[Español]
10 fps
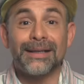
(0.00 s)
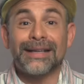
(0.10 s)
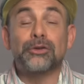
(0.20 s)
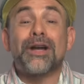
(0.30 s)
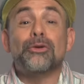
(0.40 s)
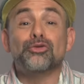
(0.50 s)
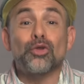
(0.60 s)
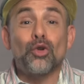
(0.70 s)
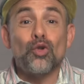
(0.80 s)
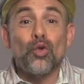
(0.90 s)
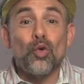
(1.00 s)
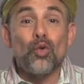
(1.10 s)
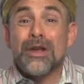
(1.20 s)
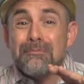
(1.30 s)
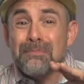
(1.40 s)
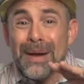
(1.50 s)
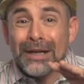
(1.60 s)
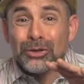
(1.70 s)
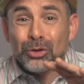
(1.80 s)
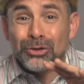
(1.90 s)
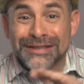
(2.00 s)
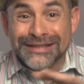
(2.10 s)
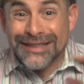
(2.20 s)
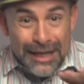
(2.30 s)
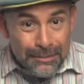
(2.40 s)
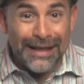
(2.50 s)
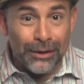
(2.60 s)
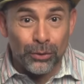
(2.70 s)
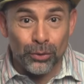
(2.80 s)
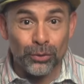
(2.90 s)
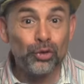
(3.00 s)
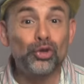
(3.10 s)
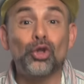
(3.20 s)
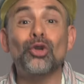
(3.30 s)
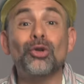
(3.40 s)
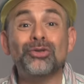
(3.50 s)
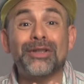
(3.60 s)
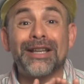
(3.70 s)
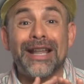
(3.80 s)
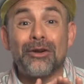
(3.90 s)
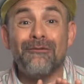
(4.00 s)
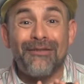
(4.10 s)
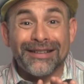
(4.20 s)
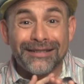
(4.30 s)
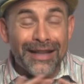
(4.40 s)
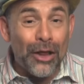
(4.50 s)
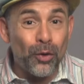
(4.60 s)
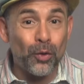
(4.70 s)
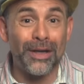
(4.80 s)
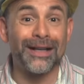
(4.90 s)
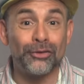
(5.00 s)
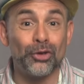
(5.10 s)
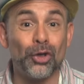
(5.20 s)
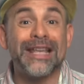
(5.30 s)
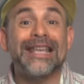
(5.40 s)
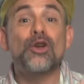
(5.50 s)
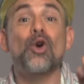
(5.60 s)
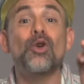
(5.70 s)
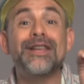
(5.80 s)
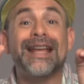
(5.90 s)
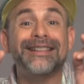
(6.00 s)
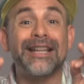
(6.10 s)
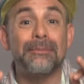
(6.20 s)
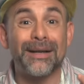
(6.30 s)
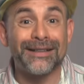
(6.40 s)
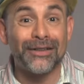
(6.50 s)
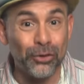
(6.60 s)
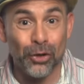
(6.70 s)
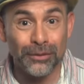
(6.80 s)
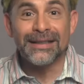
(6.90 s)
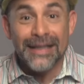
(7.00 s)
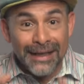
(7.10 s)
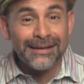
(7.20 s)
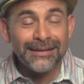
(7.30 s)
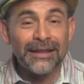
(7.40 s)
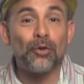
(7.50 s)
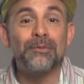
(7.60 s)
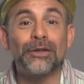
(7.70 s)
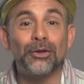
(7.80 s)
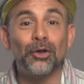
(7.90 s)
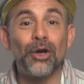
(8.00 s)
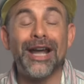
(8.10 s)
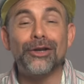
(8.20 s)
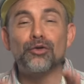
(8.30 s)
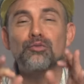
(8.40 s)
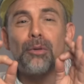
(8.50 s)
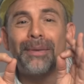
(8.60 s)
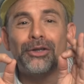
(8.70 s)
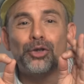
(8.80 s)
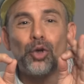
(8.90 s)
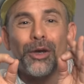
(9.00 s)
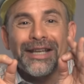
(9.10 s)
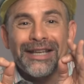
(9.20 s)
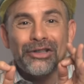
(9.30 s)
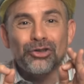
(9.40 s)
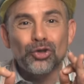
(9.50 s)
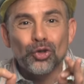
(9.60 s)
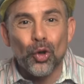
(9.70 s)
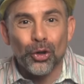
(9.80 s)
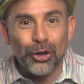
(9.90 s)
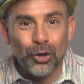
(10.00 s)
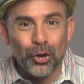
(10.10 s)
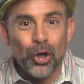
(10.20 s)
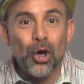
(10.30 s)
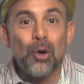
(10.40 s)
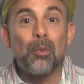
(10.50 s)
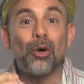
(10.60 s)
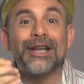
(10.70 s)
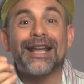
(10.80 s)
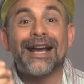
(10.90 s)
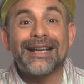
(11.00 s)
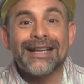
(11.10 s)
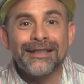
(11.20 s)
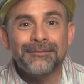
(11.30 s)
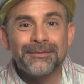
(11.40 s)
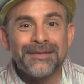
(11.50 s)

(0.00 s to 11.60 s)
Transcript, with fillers: Esto causó un impacto tremendo todos quedaron fascinados con la canción y con la interpretación. Y ese se convirtió en un momento histórico, porque aquí